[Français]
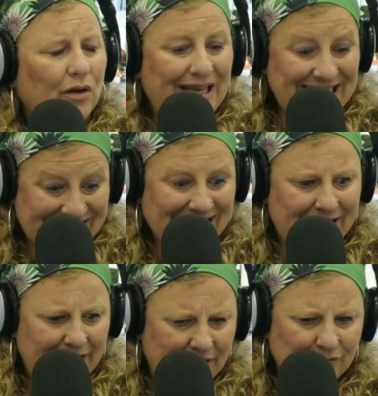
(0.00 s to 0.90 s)

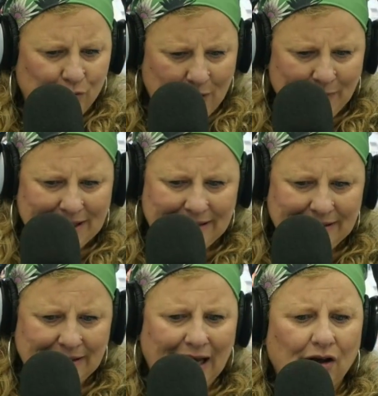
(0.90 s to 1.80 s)
Israélien, faut bien
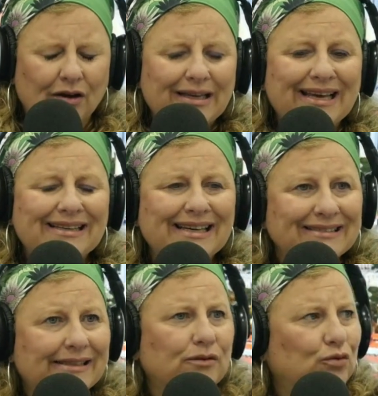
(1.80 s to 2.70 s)
préciser. Alors, qu'est-ce
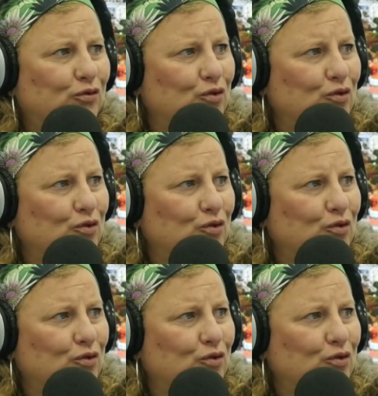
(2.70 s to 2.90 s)
qui est nouveau